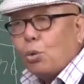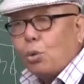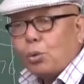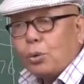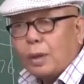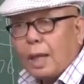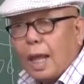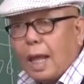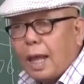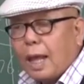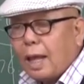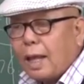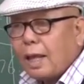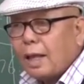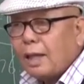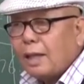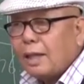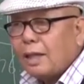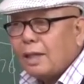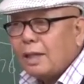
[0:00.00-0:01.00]
좋은데
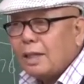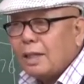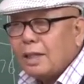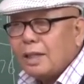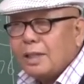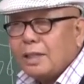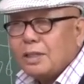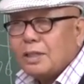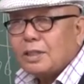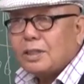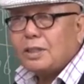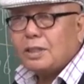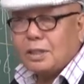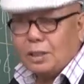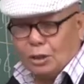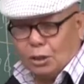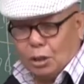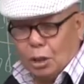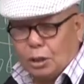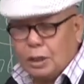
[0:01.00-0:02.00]

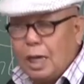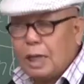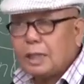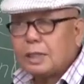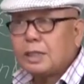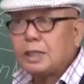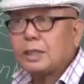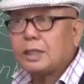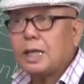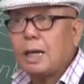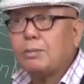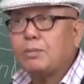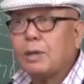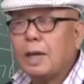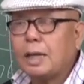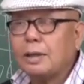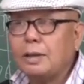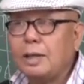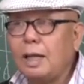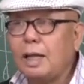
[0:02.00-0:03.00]
즉 여자같이
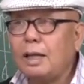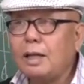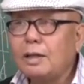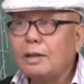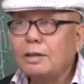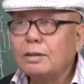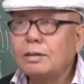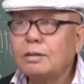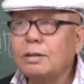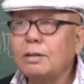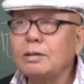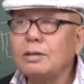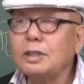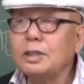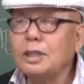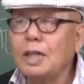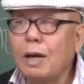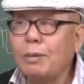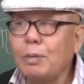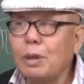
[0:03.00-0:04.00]
차분한데
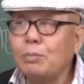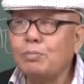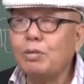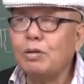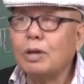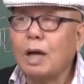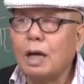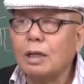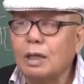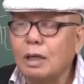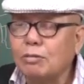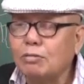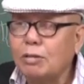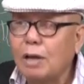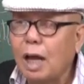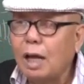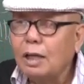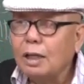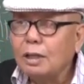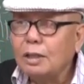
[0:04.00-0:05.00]
성질이 하면
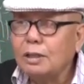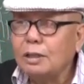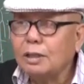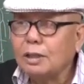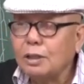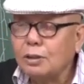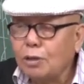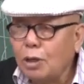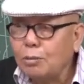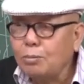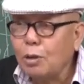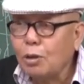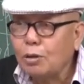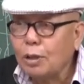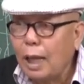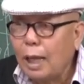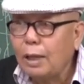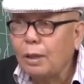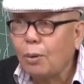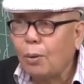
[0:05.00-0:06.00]
불같겠구나 이렇게
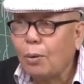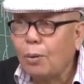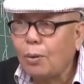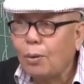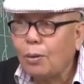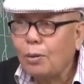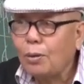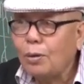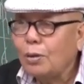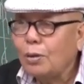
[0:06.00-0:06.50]
설명을 해요.